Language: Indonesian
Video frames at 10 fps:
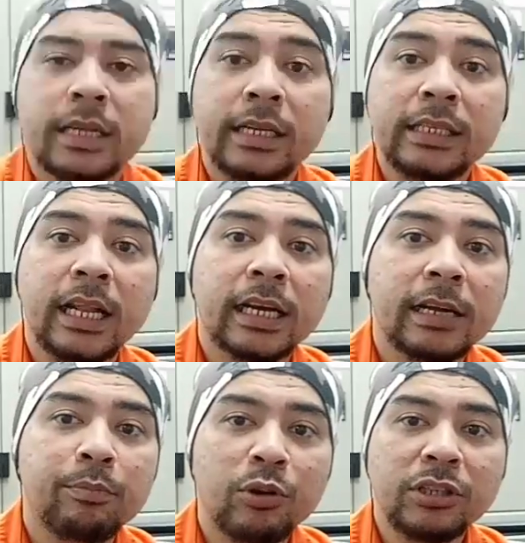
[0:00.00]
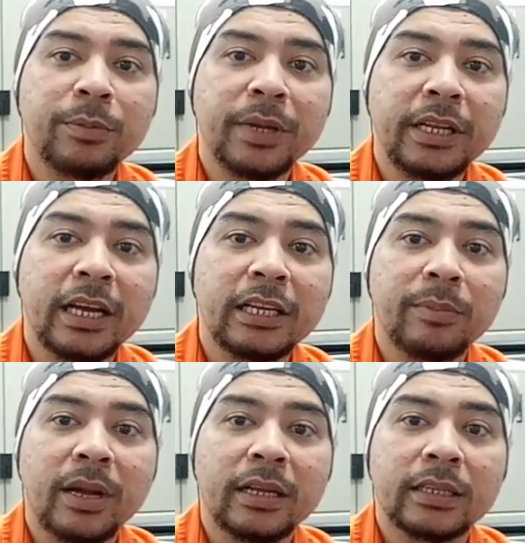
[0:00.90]
Jadi silakan post di media
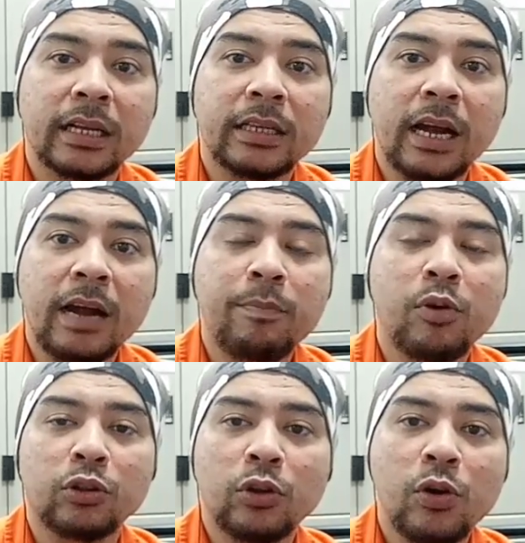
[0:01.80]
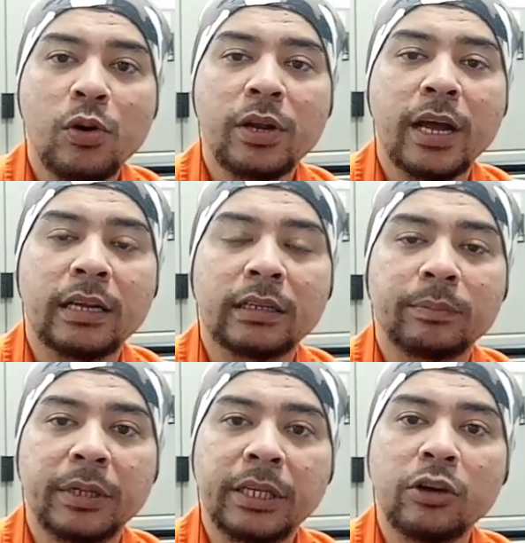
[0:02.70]
di mana saja foto dan
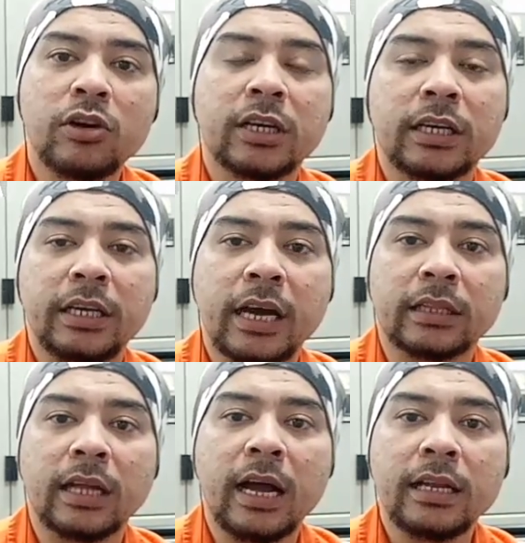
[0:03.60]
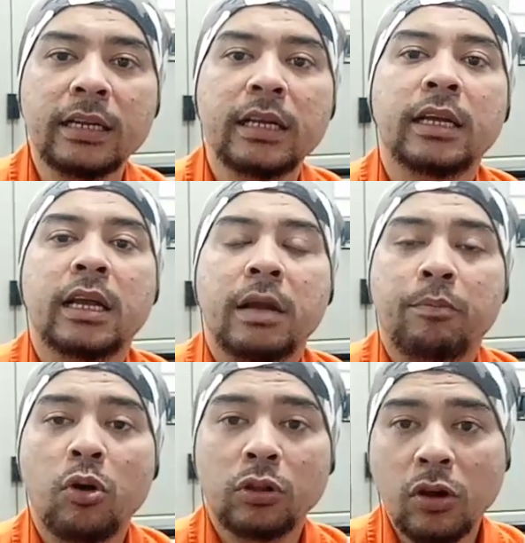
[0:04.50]
video kegiatan
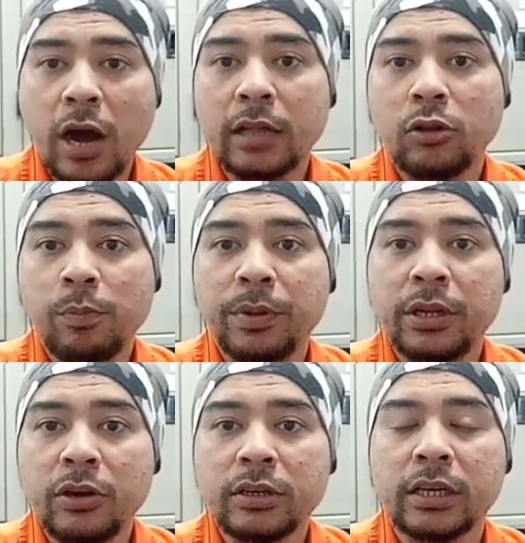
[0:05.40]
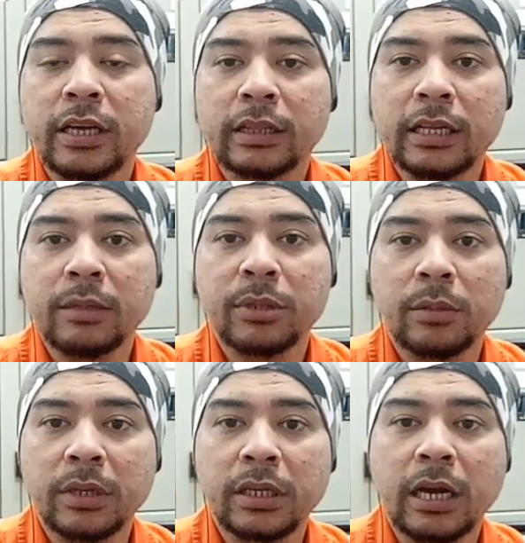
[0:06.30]
foto atau video kegiatan
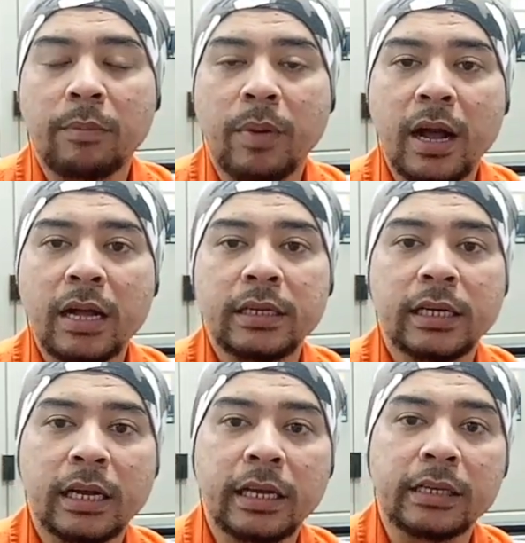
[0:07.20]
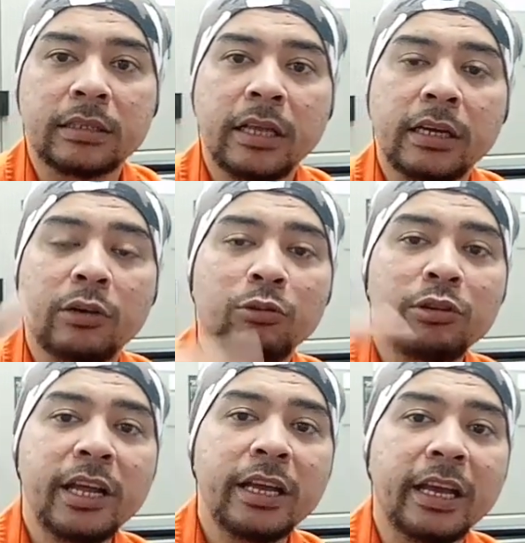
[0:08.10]
teman-teman di kapal dengan hashtag
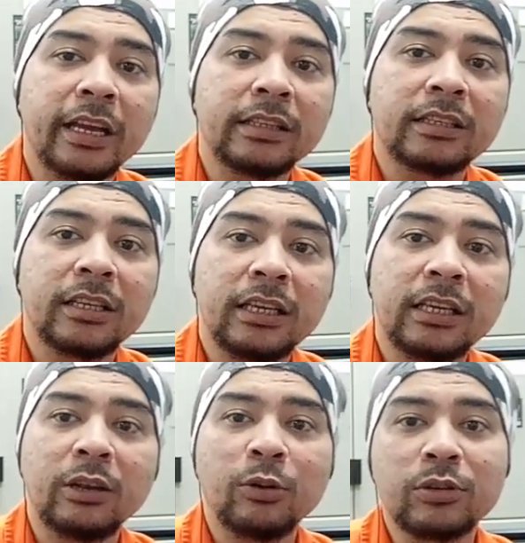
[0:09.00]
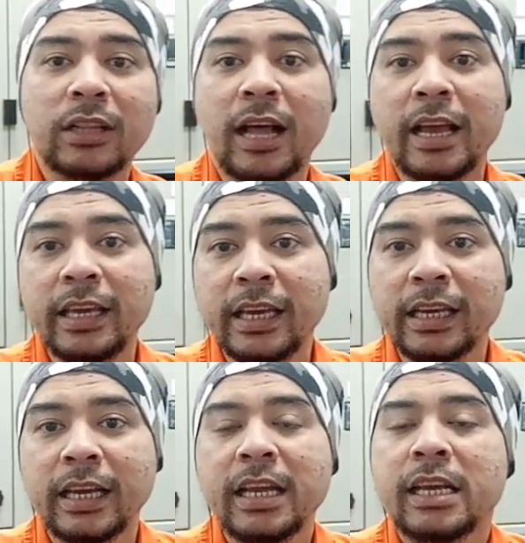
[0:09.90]
Good Day at Sea Looks
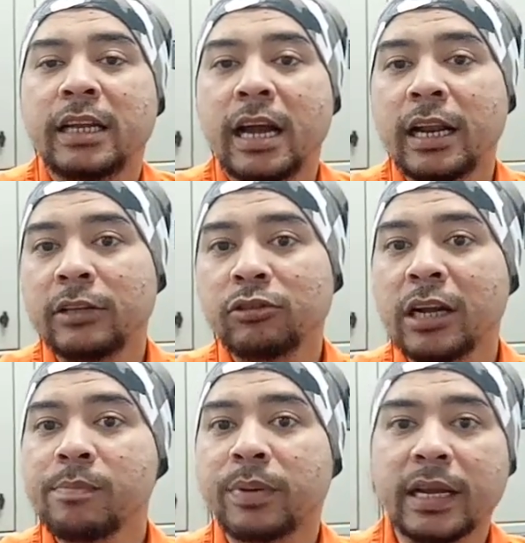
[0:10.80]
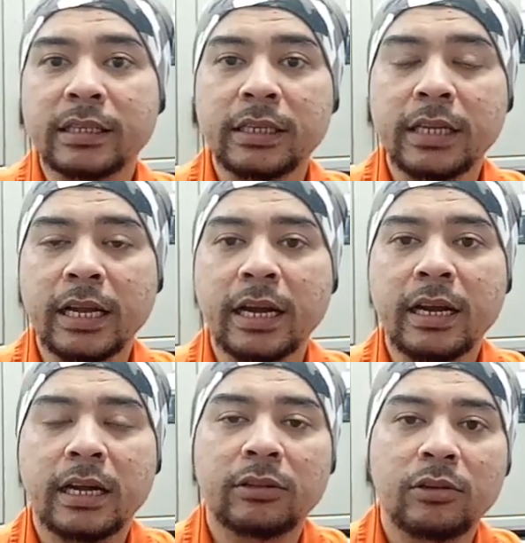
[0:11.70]
Like dan lanjutkan frasenya ya
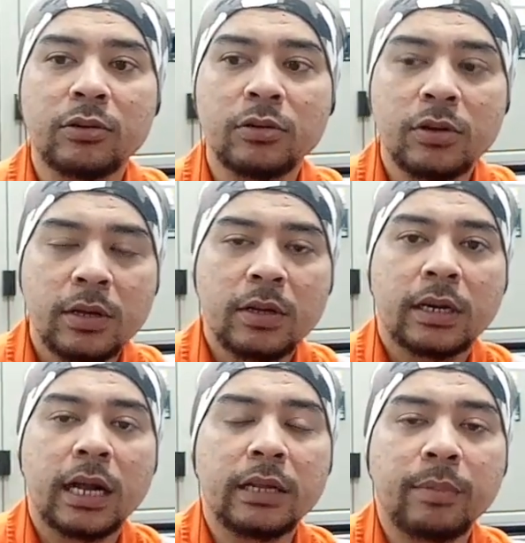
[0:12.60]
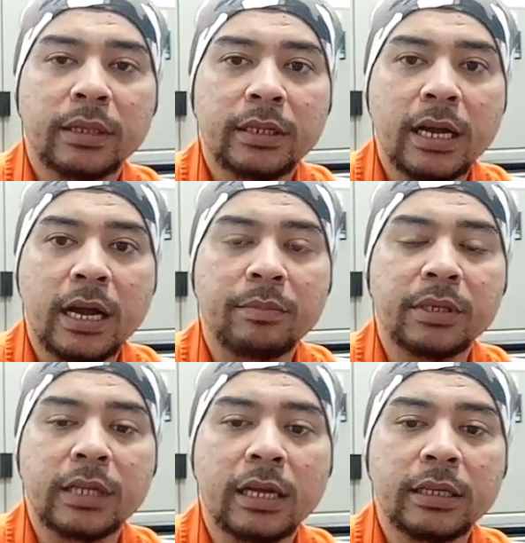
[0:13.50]
atau kalimatnya
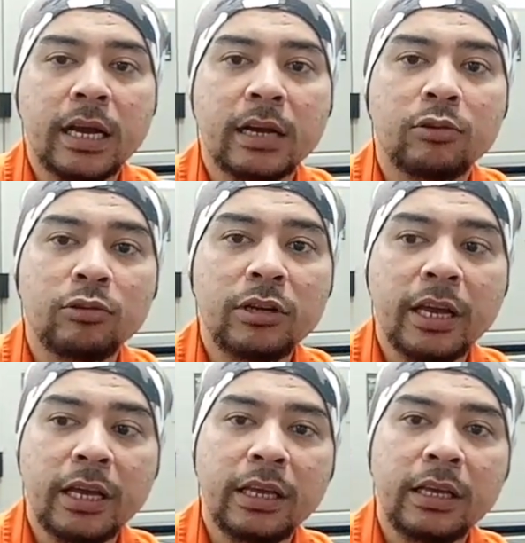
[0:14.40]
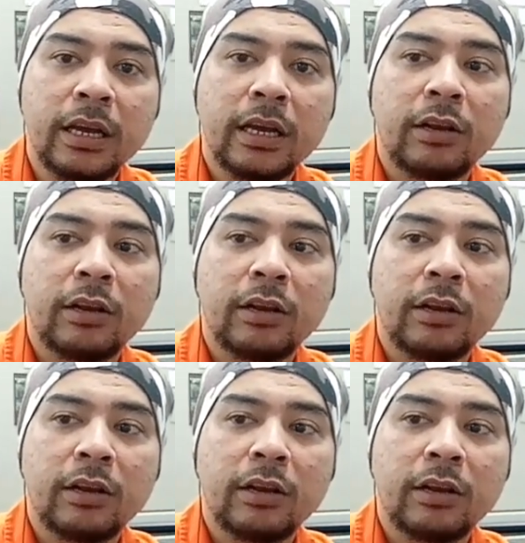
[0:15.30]
misalnya good day